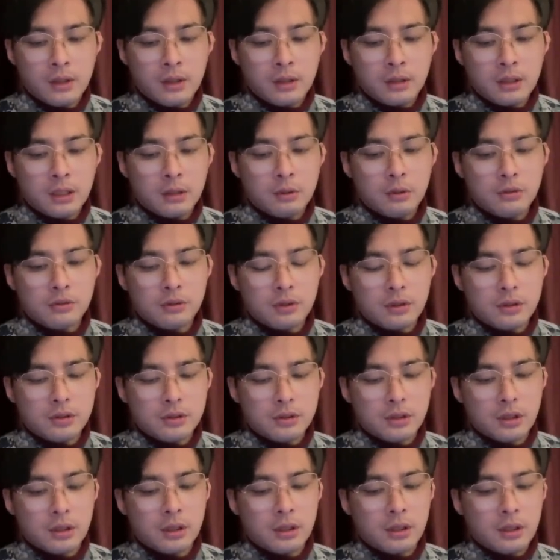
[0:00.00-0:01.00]
他认为重要的
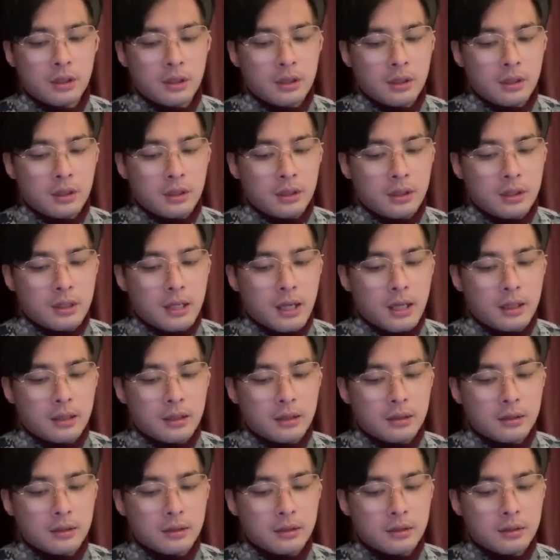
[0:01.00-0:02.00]
是，
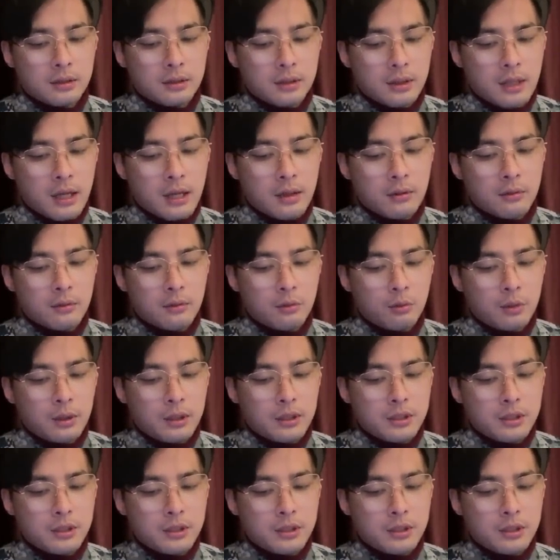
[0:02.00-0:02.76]
看看未